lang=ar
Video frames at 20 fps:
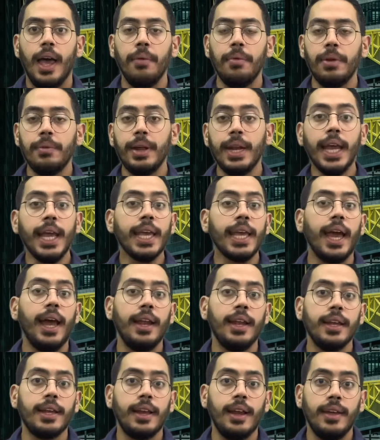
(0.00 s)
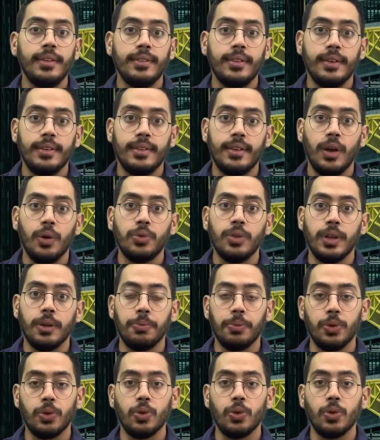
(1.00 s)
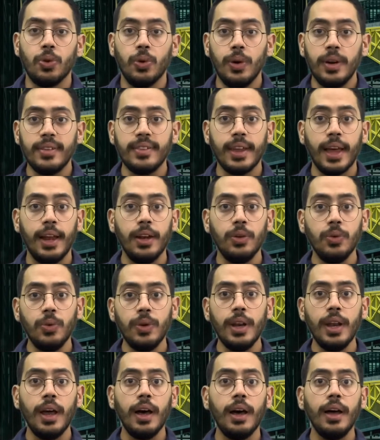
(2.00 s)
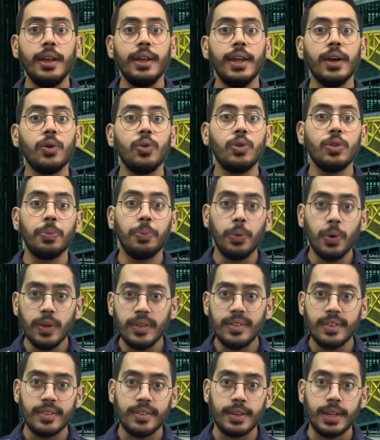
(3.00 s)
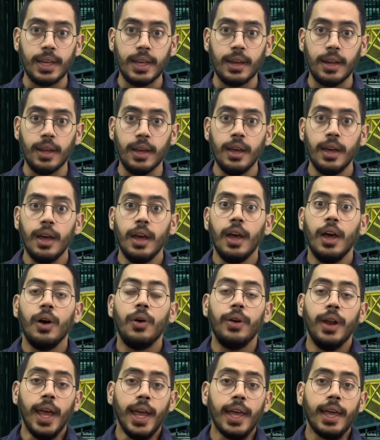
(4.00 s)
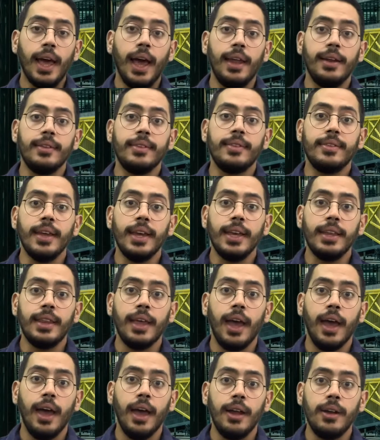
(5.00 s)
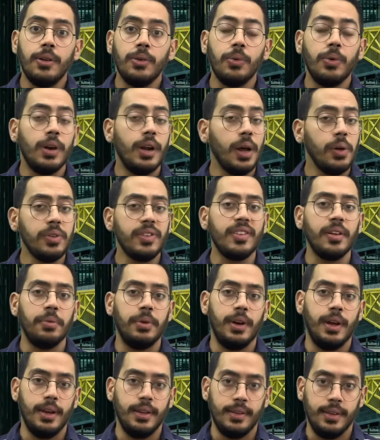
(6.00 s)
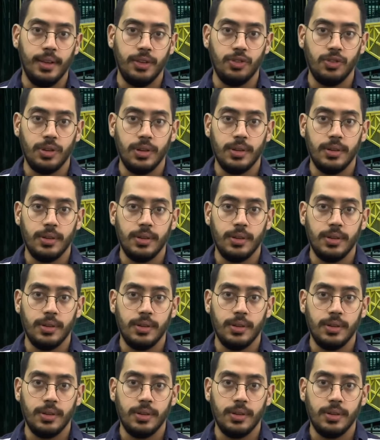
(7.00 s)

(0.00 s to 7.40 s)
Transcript: قبل ما نحكي عن الكلاس راوتينج بروتوكولز خلونا ناخد بوز صغيره ونحكي عن السي اي دي ار والراوت سمرايزيشن